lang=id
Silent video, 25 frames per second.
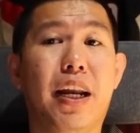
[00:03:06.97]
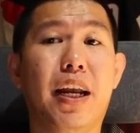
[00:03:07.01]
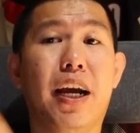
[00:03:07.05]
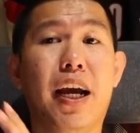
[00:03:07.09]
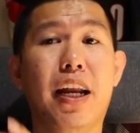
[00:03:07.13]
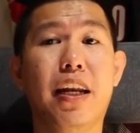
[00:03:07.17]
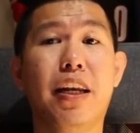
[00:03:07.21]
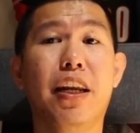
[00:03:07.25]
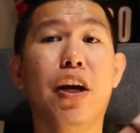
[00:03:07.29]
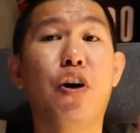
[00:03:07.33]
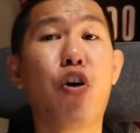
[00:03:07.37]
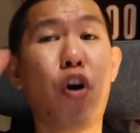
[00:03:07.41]
karena
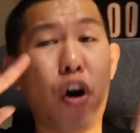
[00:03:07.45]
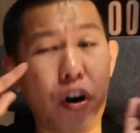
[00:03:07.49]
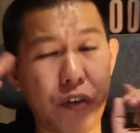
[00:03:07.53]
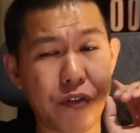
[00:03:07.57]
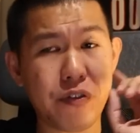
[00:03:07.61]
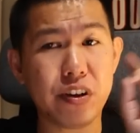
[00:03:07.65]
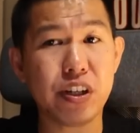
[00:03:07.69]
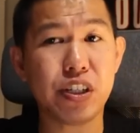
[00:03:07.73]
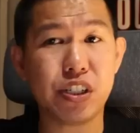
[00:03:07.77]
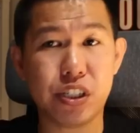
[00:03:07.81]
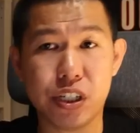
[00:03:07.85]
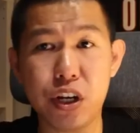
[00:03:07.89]
kan dia court
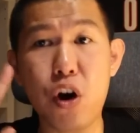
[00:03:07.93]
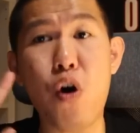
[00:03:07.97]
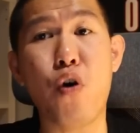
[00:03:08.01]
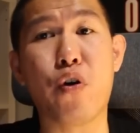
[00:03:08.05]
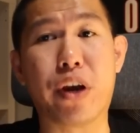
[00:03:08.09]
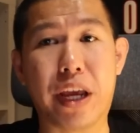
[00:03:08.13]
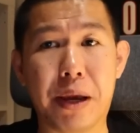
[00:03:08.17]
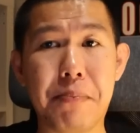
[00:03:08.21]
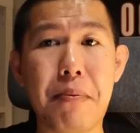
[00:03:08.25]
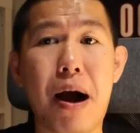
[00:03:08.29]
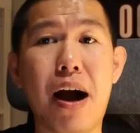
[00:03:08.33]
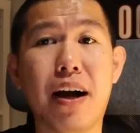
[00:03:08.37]
visionnya
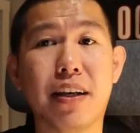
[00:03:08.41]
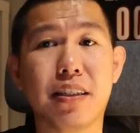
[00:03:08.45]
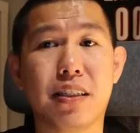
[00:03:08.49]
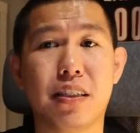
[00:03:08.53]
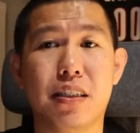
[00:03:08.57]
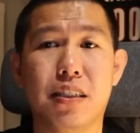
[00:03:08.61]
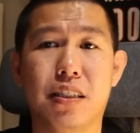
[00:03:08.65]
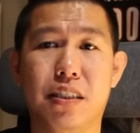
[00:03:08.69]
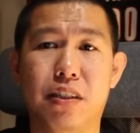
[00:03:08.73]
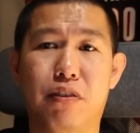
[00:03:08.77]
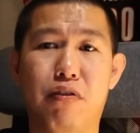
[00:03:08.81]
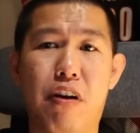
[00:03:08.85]
oke okay banget
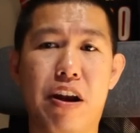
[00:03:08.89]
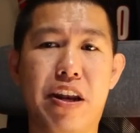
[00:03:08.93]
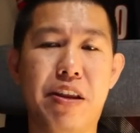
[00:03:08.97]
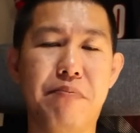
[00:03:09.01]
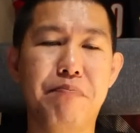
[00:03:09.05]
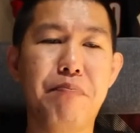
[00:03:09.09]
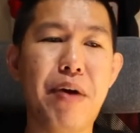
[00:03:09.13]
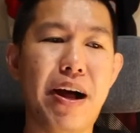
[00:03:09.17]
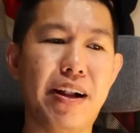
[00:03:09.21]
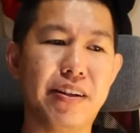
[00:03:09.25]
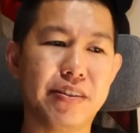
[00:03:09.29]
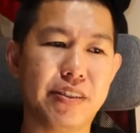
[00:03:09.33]
sih si Randy
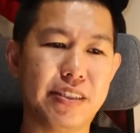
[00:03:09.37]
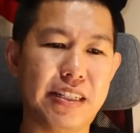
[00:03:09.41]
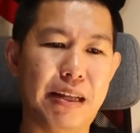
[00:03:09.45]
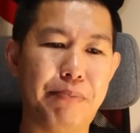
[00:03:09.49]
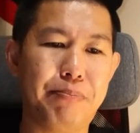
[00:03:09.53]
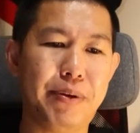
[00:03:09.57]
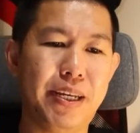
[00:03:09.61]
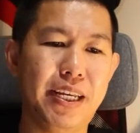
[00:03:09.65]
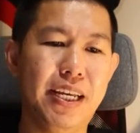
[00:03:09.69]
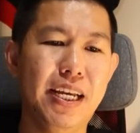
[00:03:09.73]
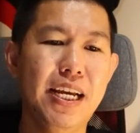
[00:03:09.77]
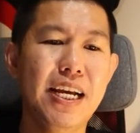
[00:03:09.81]
Bell sih,
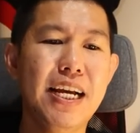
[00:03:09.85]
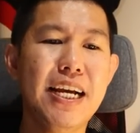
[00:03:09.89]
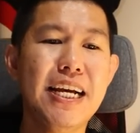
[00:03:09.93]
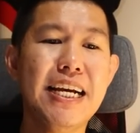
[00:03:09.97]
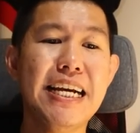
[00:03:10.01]
tapi